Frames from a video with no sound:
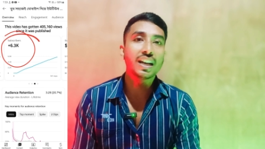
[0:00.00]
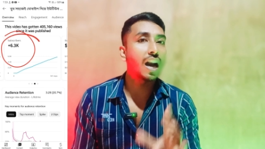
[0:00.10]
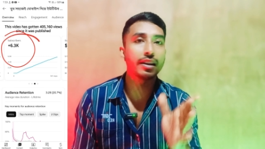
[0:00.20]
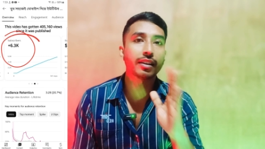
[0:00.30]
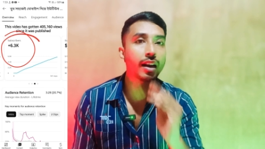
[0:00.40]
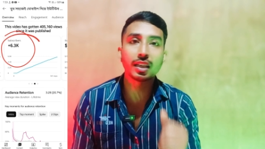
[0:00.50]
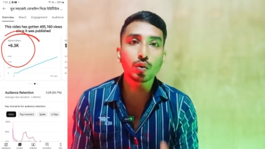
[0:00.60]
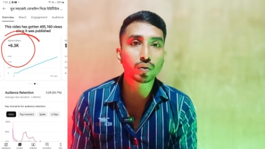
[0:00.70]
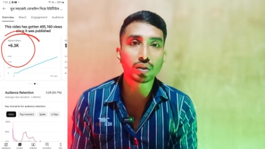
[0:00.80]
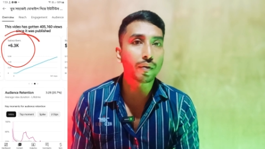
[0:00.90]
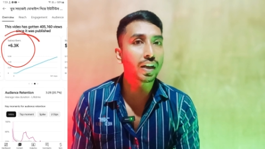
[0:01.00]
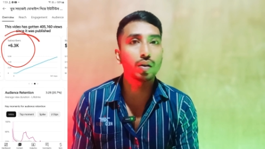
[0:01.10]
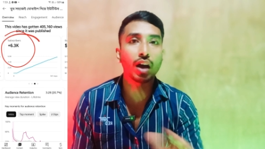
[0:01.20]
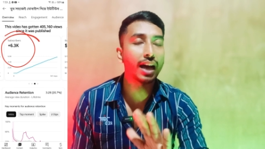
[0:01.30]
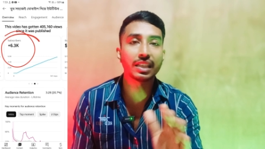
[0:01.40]
কান্নাকাটি করতে হবে না
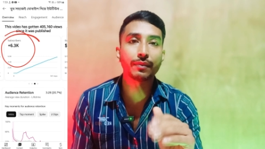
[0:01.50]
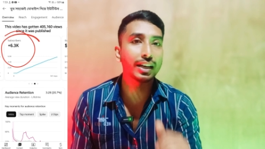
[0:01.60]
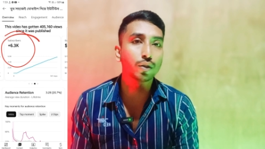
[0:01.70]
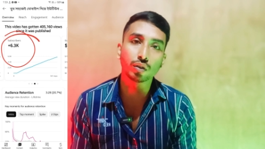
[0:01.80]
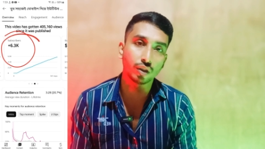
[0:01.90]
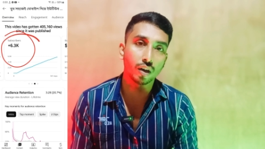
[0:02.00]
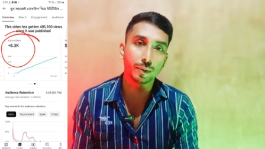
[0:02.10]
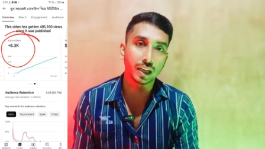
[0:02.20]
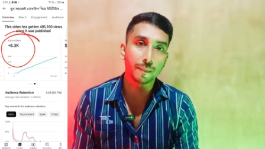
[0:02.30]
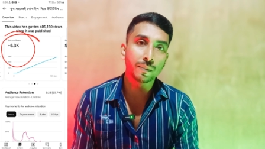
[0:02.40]
কারো হাতে পায়ে ধরতে হবে না